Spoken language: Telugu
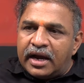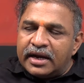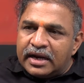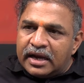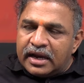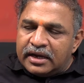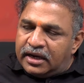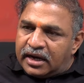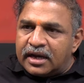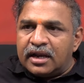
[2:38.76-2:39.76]
ఆయన
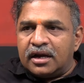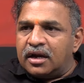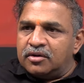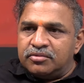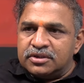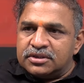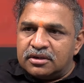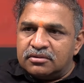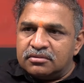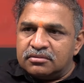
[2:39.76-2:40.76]
అన్ని రకాలుగా
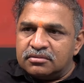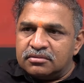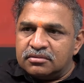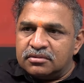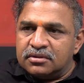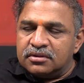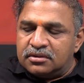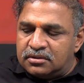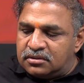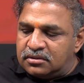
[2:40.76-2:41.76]
అనుభవించాడు
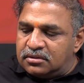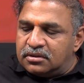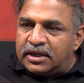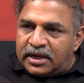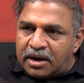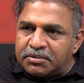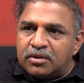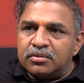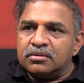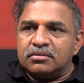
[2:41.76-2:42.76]

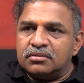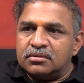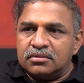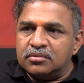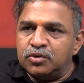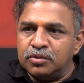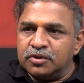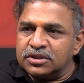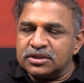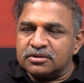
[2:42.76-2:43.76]
హెలికాప్టర్లు మూడు
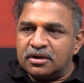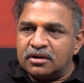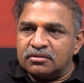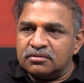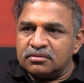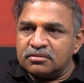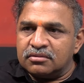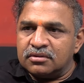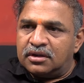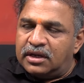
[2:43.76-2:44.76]
బుక్ చేసుకున్నాడు
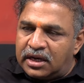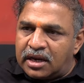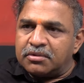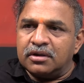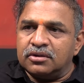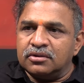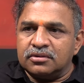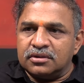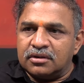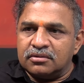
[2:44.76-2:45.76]
హెలికాప్టర్లో
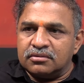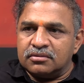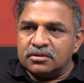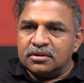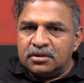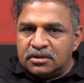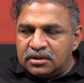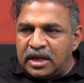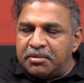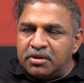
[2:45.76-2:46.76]
తిరుగుతున్నాడు
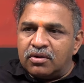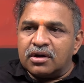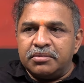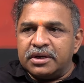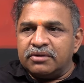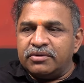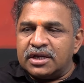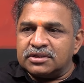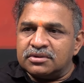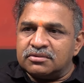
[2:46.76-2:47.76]
యాభై కోట్లు పెట్టి
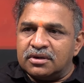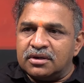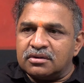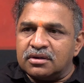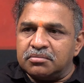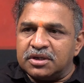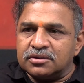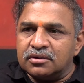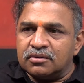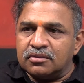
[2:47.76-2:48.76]
విలాసవంతం అనేటువంటి
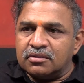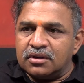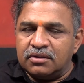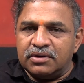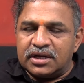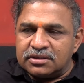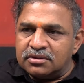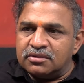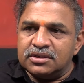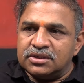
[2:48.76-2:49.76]
బస్సులు కొనుక్కొని
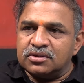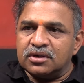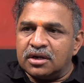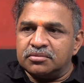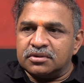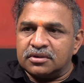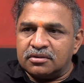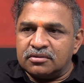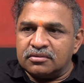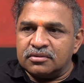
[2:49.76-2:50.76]
విలాసవంతమైన జీవితం
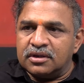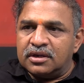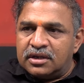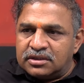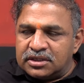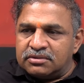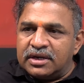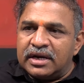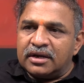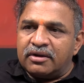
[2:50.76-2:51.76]
గడుపుతున్నాడు
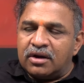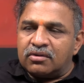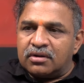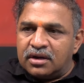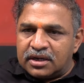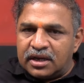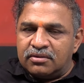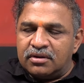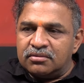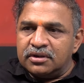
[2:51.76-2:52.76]
సచివాలయానికి వెళ్లకుండా
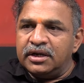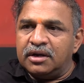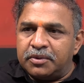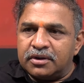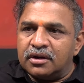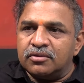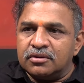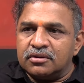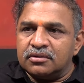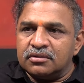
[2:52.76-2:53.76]
కేవలం ఇంటి పట్టున
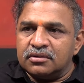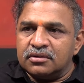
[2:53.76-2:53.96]
ఉంటూ